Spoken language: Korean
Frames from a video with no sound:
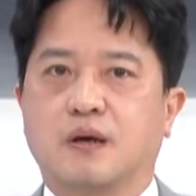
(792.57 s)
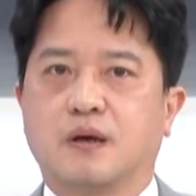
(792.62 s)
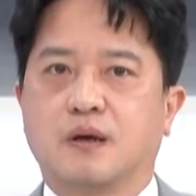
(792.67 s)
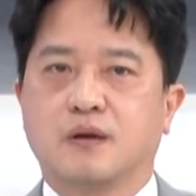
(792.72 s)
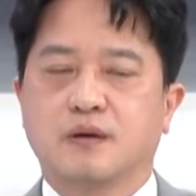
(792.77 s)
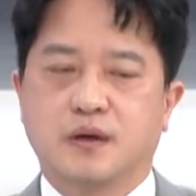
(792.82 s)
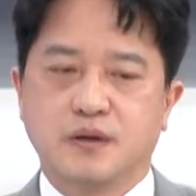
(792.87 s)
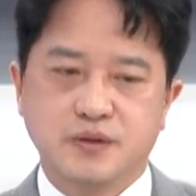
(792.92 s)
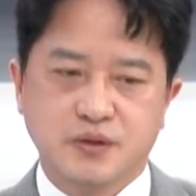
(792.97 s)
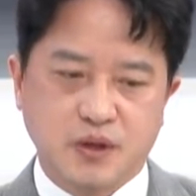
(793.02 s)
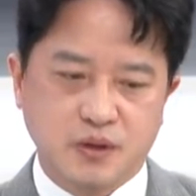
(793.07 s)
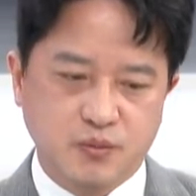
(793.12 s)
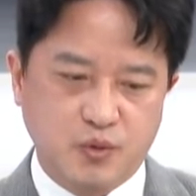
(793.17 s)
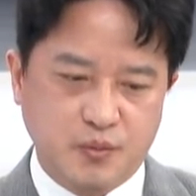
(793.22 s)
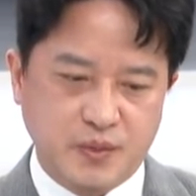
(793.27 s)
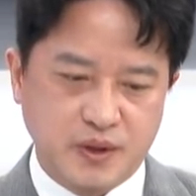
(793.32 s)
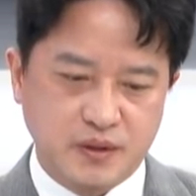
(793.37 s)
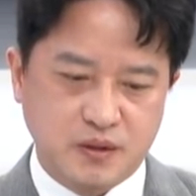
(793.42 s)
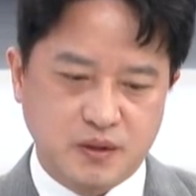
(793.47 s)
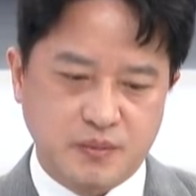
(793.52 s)
예. 건설
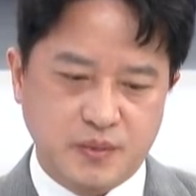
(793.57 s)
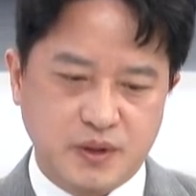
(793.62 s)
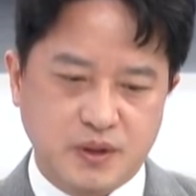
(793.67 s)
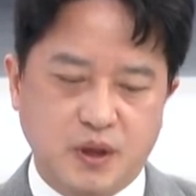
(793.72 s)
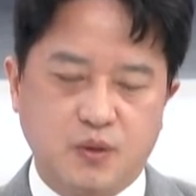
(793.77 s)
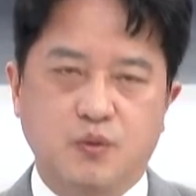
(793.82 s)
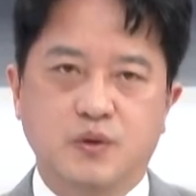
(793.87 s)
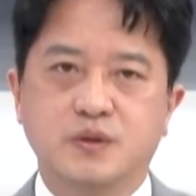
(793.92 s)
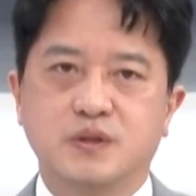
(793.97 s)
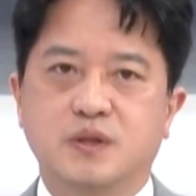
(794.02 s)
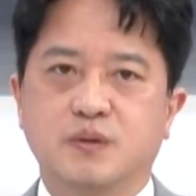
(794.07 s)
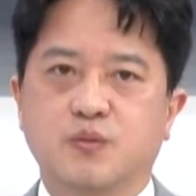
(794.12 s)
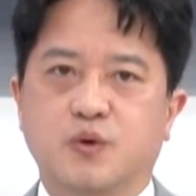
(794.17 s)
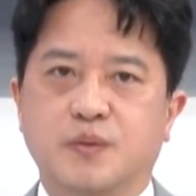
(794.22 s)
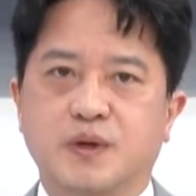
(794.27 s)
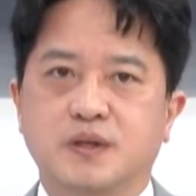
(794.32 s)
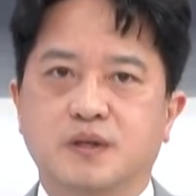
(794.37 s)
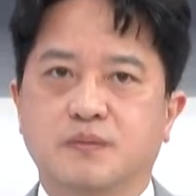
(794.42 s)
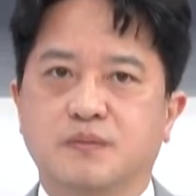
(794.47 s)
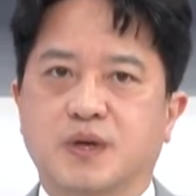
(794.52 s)
모멘텀에다 원전
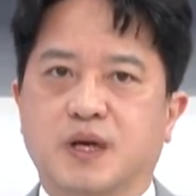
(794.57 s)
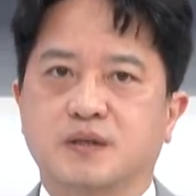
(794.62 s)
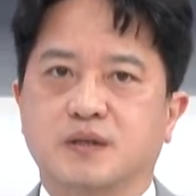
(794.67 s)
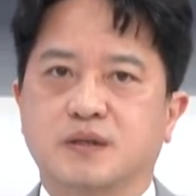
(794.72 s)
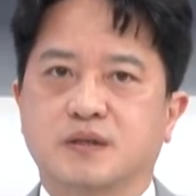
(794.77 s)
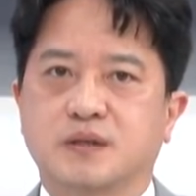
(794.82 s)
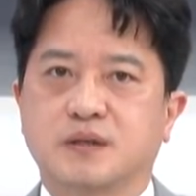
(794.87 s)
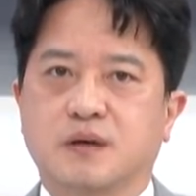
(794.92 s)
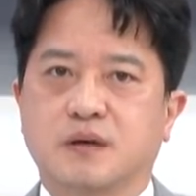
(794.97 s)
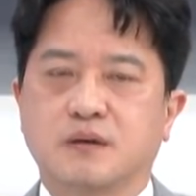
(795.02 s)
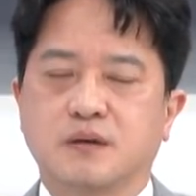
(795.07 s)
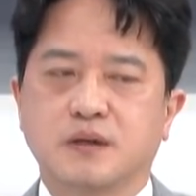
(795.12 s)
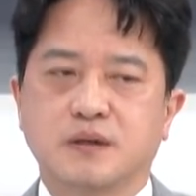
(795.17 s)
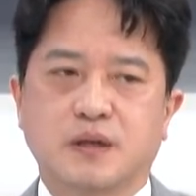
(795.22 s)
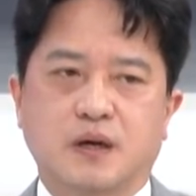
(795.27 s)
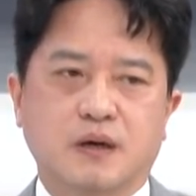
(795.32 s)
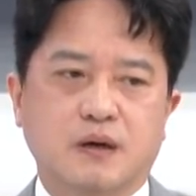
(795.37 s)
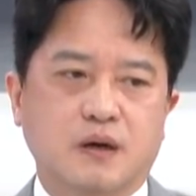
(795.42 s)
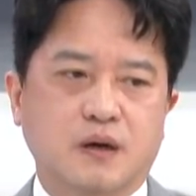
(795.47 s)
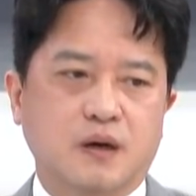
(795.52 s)
모멘텀까지 있으니까
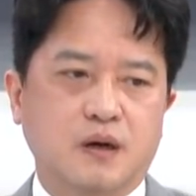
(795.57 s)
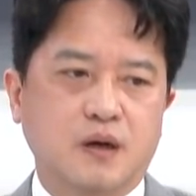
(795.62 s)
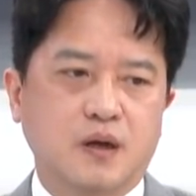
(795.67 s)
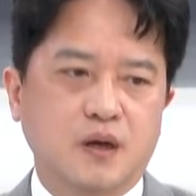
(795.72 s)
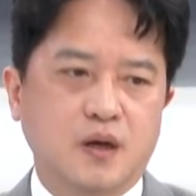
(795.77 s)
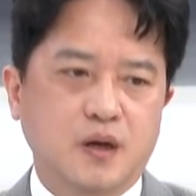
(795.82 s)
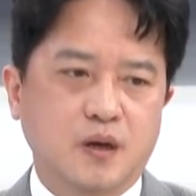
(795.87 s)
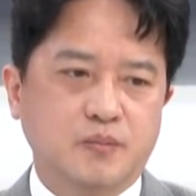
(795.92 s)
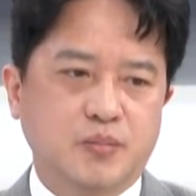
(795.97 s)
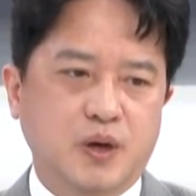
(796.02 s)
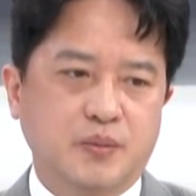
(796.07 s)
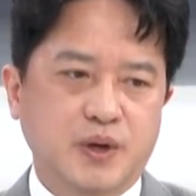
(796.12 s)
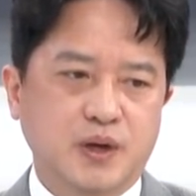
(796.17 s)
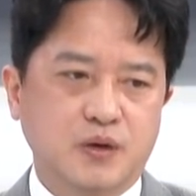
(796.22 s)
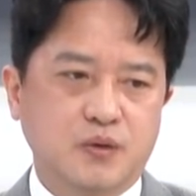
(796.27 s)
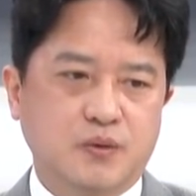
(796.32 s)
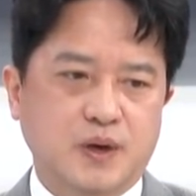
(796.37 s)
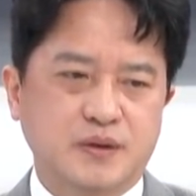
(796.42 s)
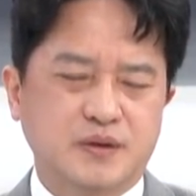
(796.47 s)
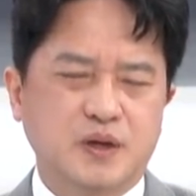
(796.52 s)
거기다가
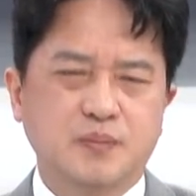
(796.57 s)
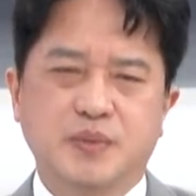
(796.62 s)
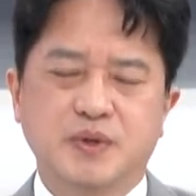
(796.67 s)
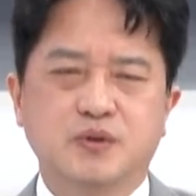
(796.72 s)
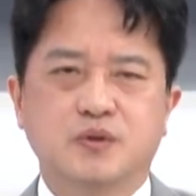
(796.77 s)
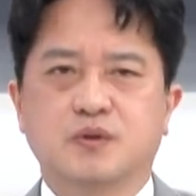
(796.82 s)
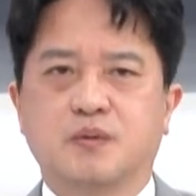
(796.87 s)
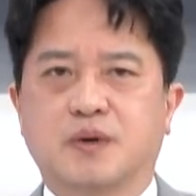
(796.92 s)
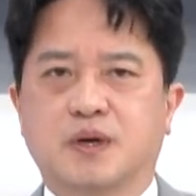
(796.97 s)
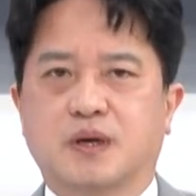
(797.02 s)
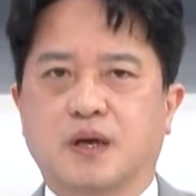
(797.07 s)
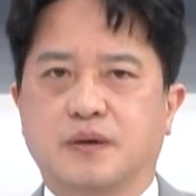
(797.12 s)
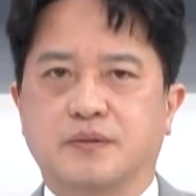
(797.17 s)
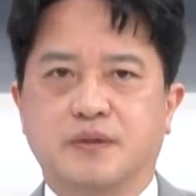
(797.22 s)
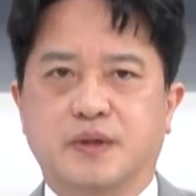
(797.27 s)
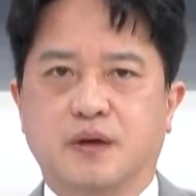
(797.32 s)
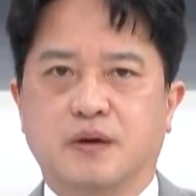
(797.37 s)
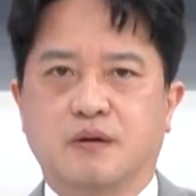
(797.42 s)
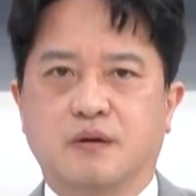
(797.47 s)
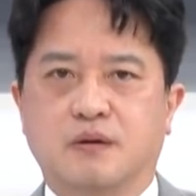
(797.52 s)
퍼밸류가 열 배 정도밖에
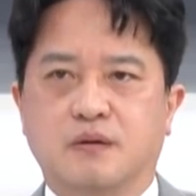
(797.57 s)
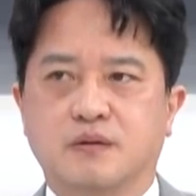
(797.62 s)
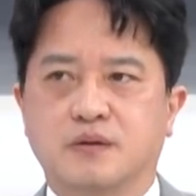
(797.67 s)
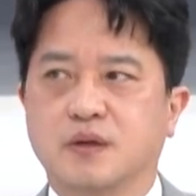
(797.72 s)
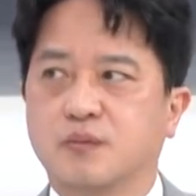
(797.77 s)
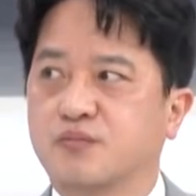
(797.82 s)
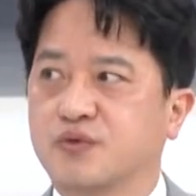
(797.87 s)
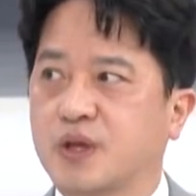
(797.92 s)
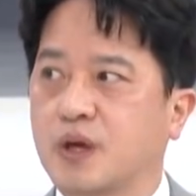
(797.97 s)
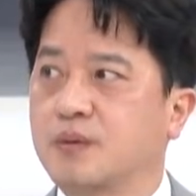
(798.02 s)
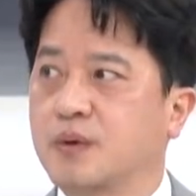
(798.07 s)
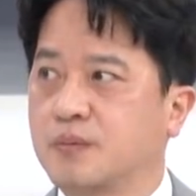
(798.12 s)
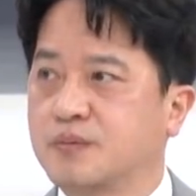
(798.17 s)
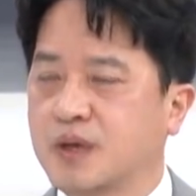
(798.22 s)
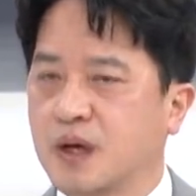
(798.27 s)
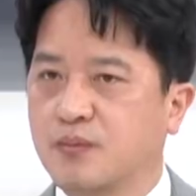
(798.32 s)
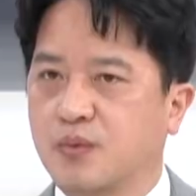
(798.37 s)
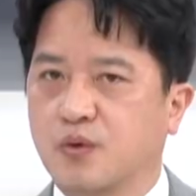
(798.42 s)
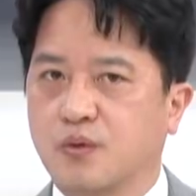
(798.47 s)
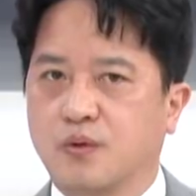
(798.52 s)
안 돼요. 좀 음. 부담이
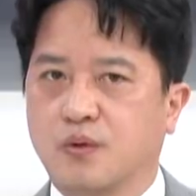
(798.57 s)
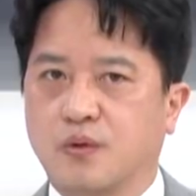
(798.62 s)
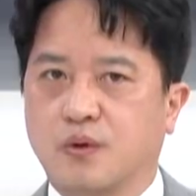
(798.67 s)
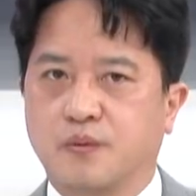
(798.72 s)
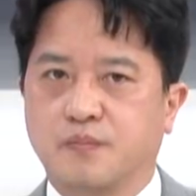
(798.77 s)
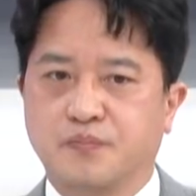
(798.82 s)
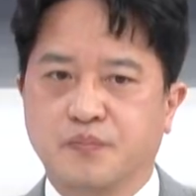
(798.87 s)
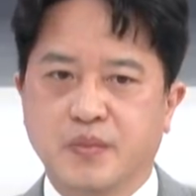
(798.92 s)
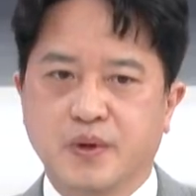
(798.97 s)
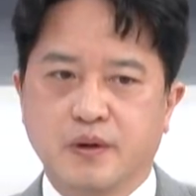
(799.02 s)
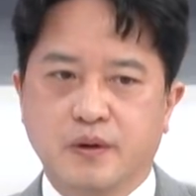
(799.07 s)
없다 보고